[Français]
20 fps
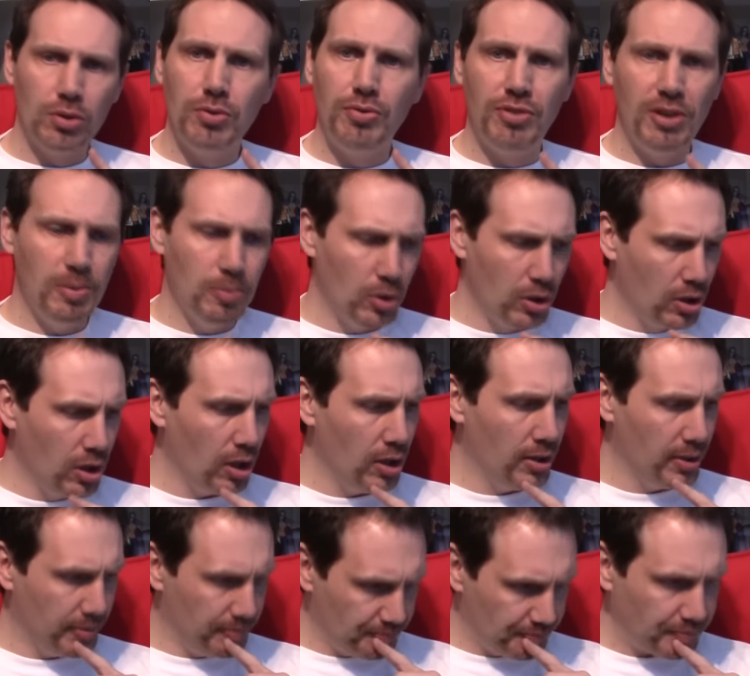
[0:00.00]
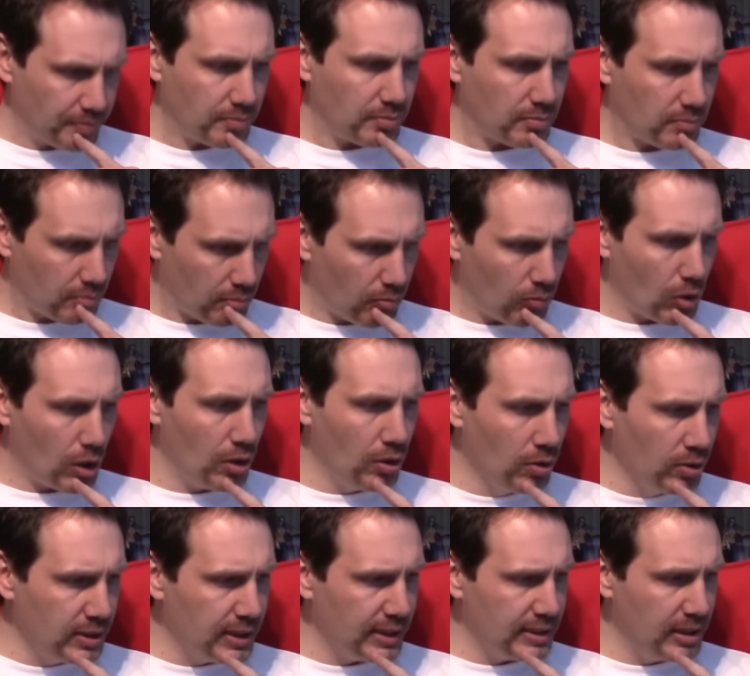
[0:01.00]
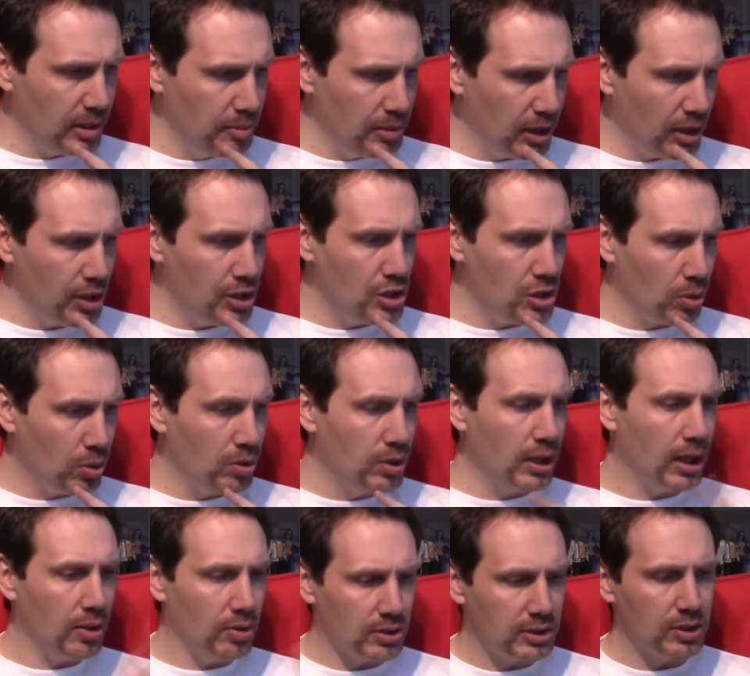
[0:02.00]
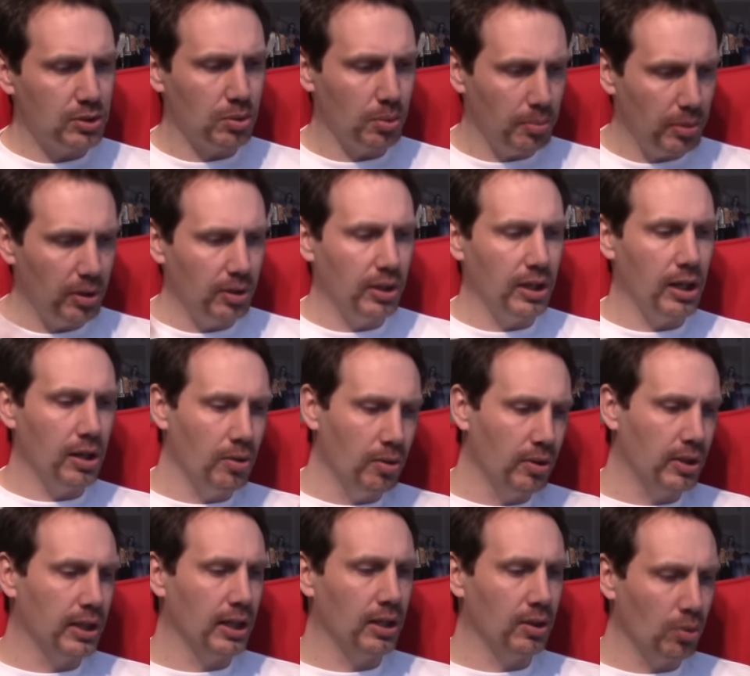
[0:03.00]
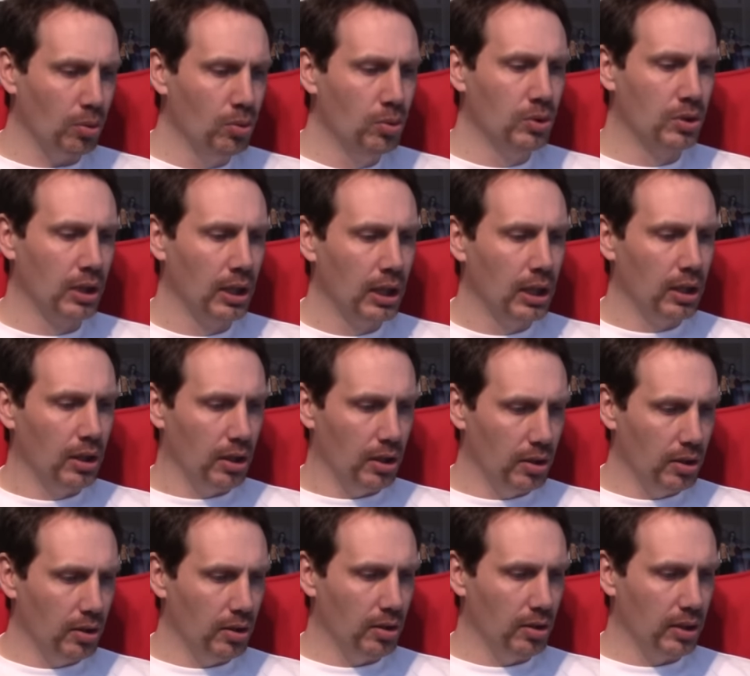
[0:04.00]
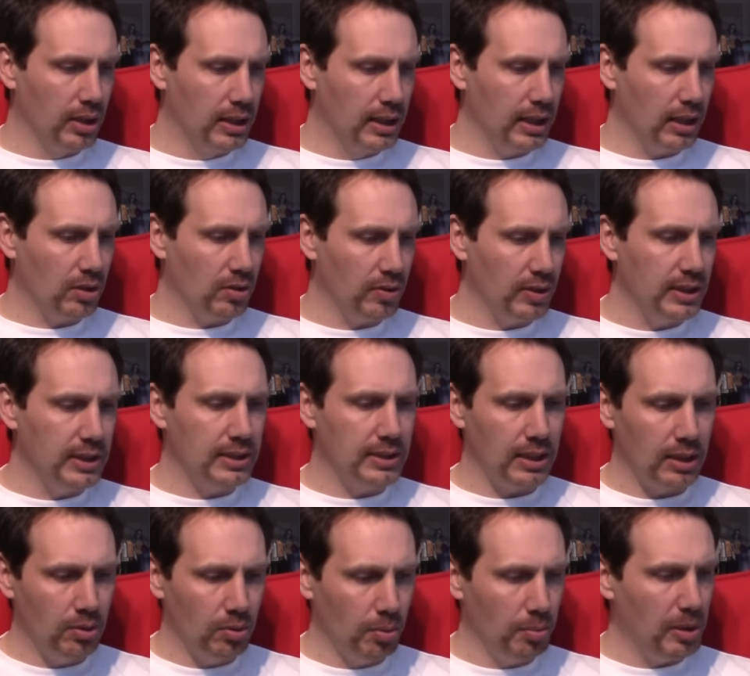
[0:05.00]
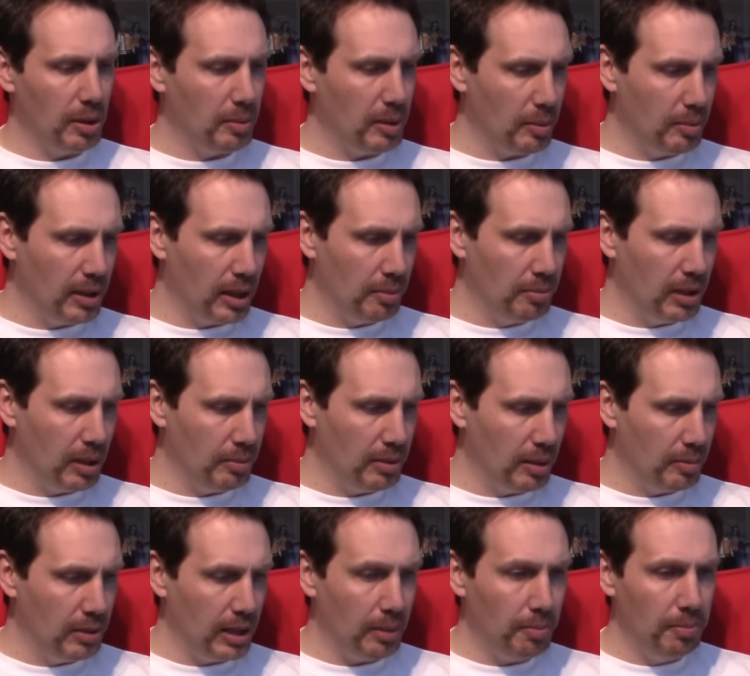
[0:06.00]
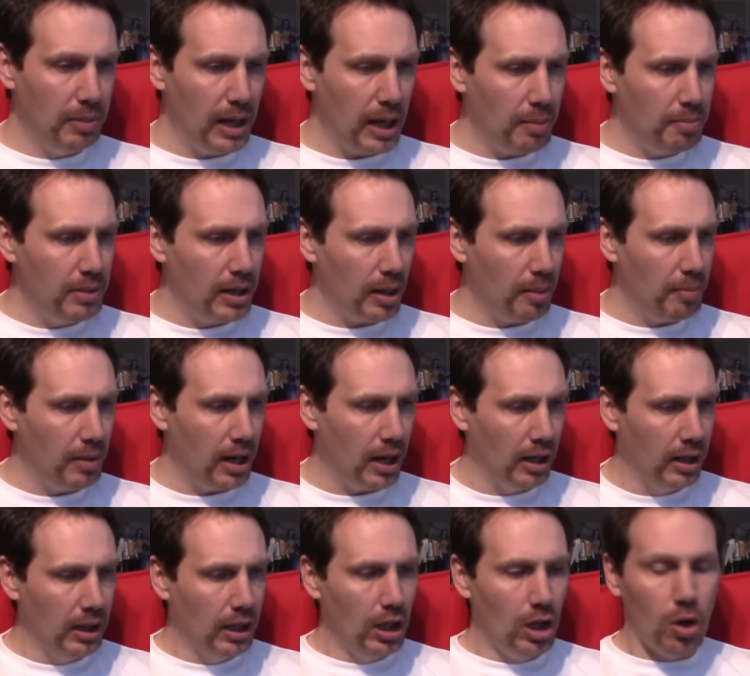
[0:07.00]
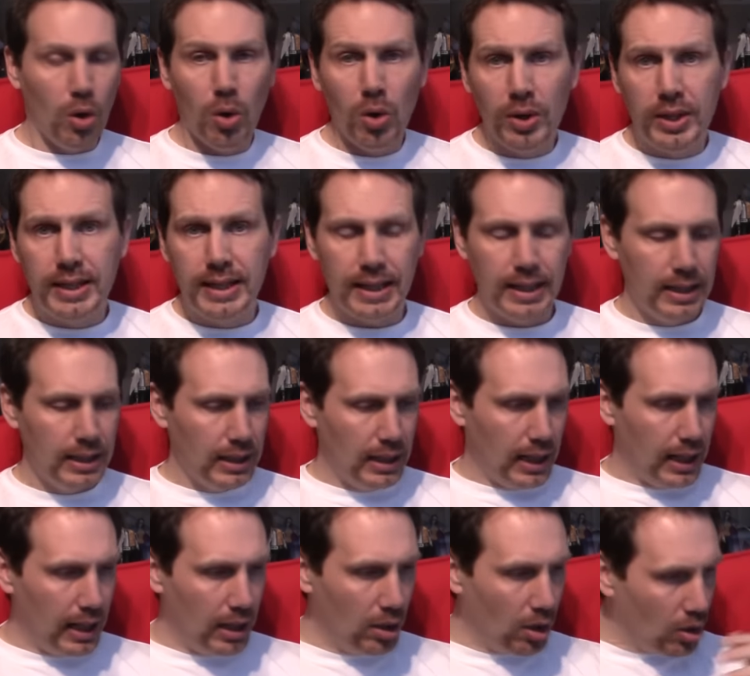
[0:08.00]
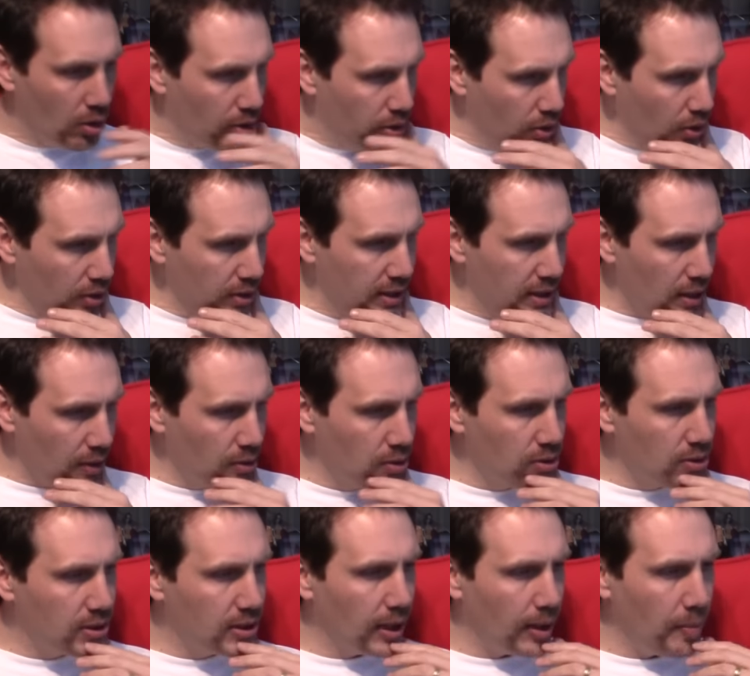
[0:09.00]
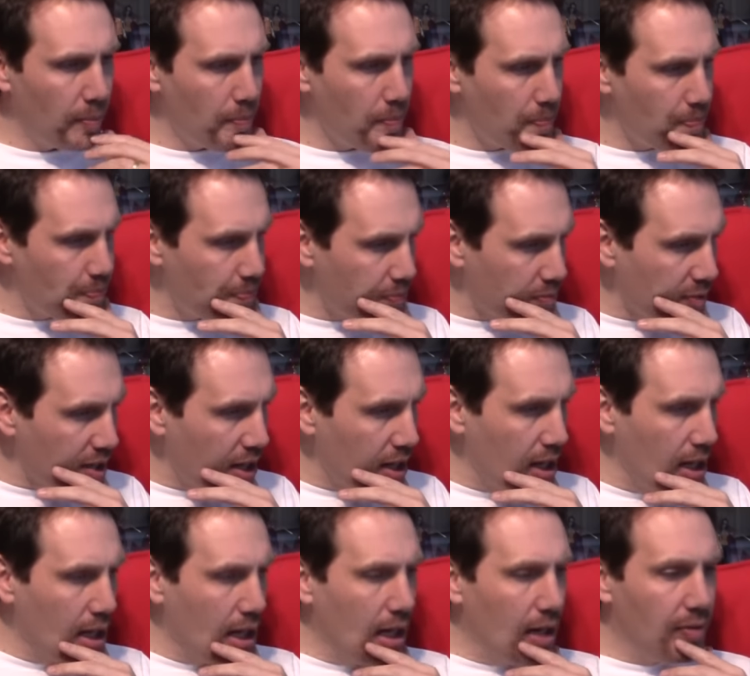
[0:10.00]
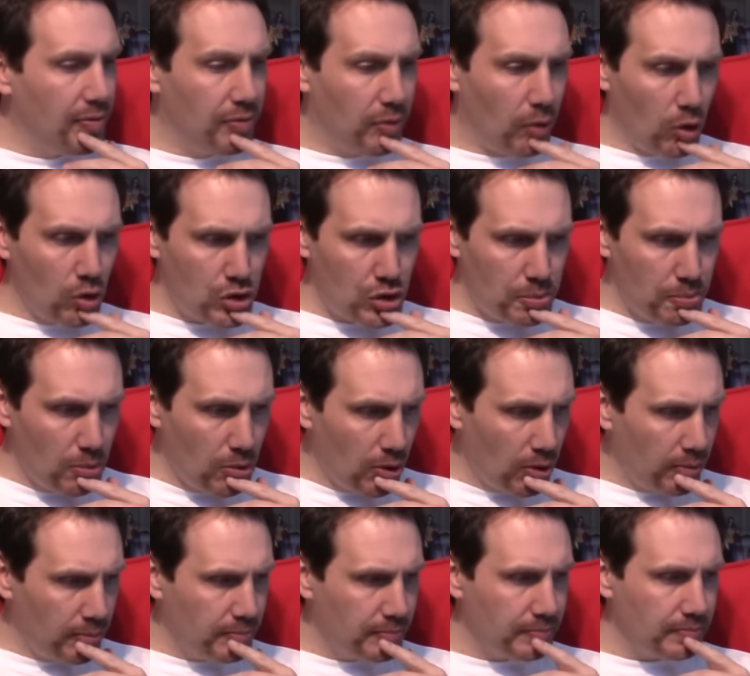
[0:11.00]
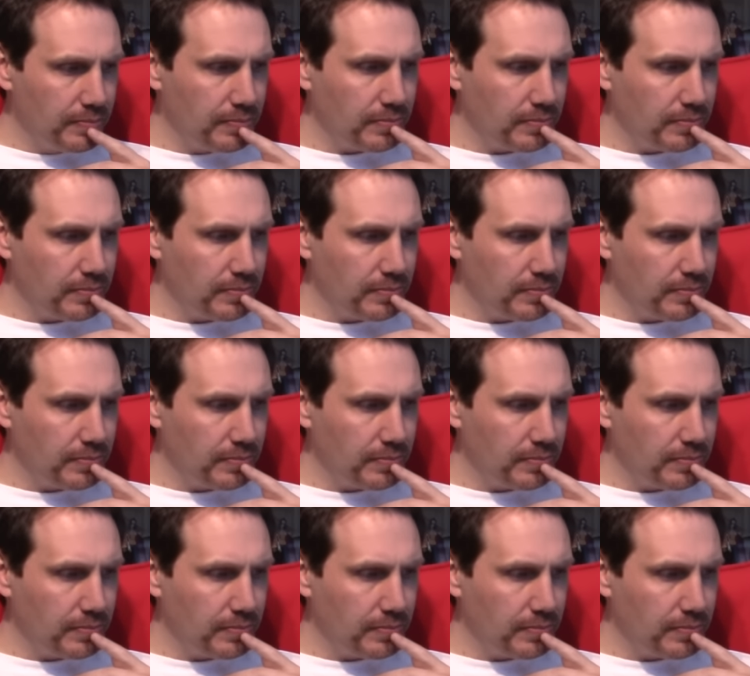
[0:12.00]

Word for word: film Gold. Donc ça c'est bien, Ishiroda a lancé son manga le 4 août 97, donc blablabla, blablabla, blablabla. Ok, alors que dire de ça Franchement,